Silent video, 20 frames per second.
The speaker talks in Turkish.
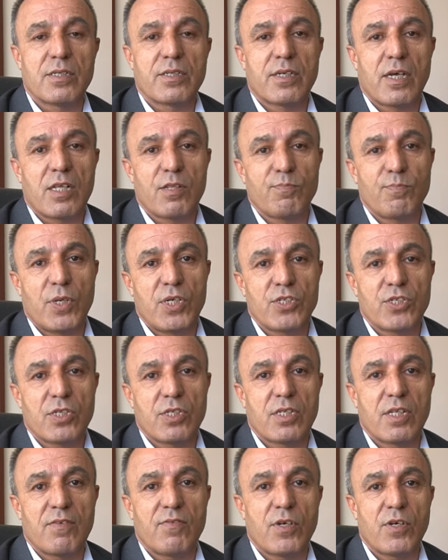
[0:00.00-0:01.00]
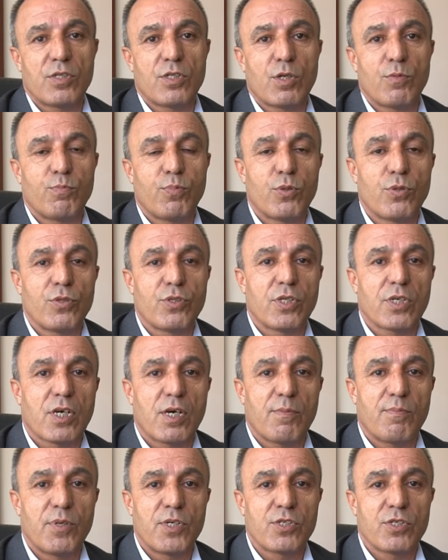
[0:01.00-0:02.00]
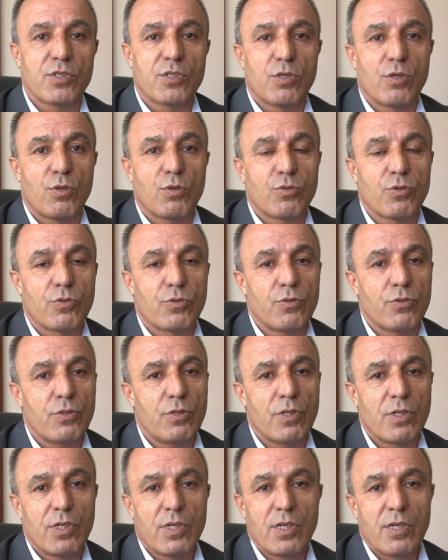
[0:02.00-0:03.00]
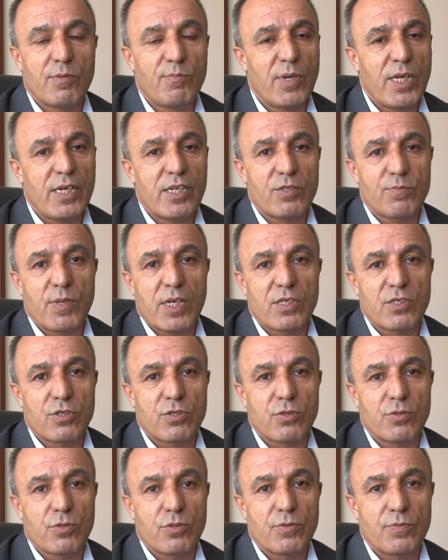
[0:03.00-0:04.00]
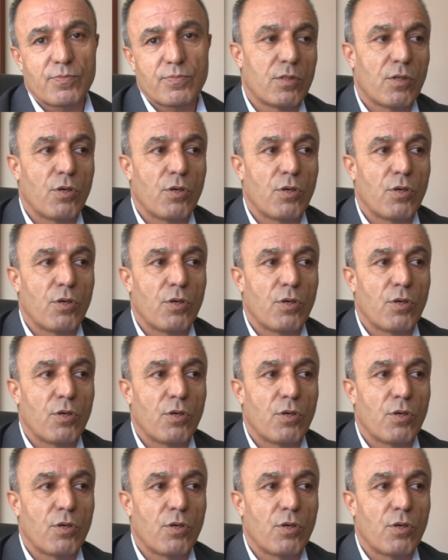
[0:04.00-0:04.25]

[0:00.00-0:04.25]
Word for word: rant peşinde veya da politika peşinde olduğunu belirtmek istiyorum.